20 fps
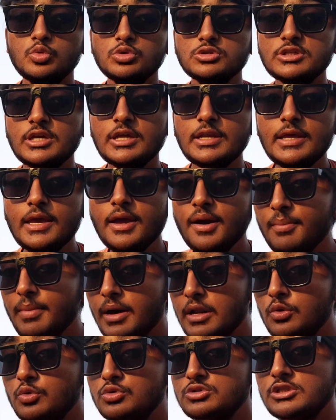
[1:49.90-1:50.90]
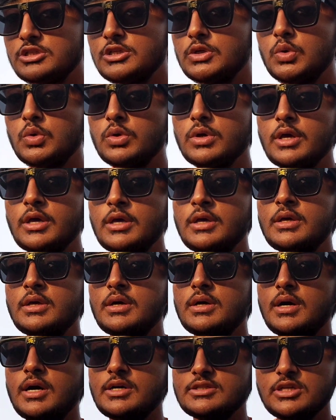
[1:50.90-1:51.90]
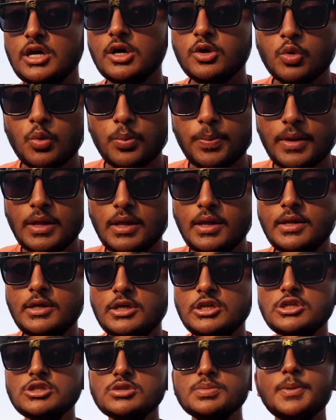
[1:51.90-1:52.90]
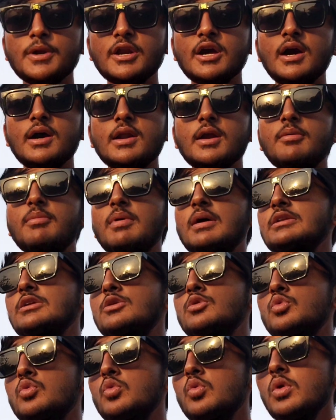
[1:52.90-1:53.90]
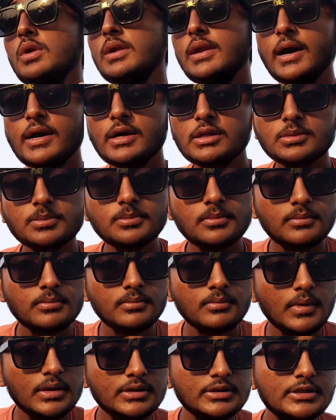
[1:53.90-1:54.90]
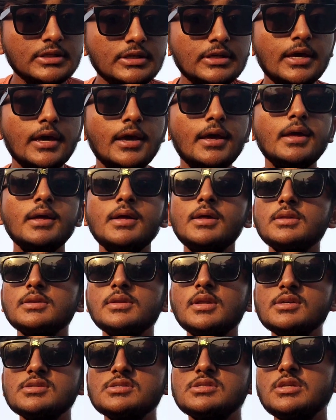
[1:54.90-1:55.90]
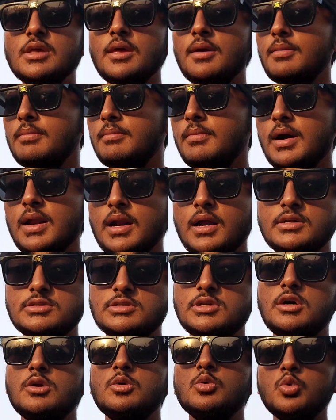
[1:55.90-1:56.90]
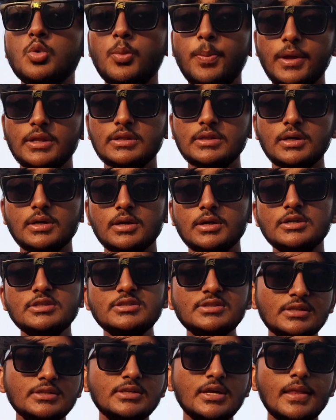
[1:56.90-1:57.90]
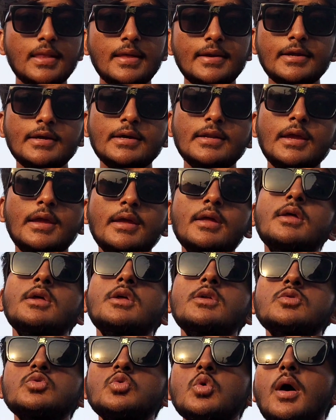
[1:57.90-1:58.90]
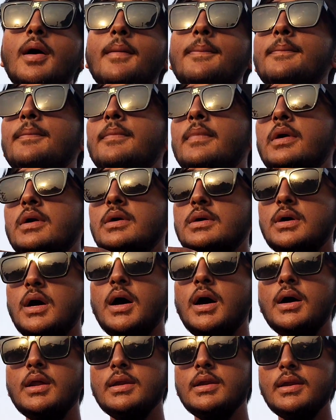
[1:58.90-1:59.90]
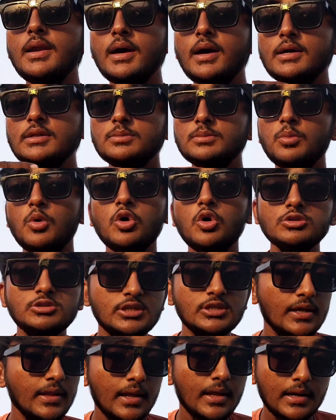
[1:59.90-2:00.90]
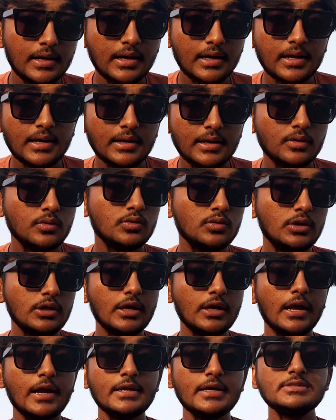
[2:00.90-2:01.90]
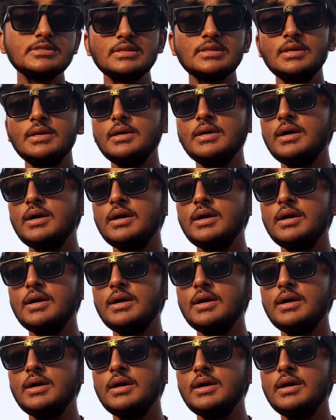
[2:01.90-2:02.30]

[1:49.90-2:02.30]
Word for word: उसके लिए हमारे को चाहिए होंगे हज़ार रुपये इस प्रकार हमारी कुल लागत बनती है दस से बारह हज़ार रुपये तक इससे ज़्यादा लग रहे तो आप आ, लागत बहुत ज़्यादा लगा रहे ठीक है गाइस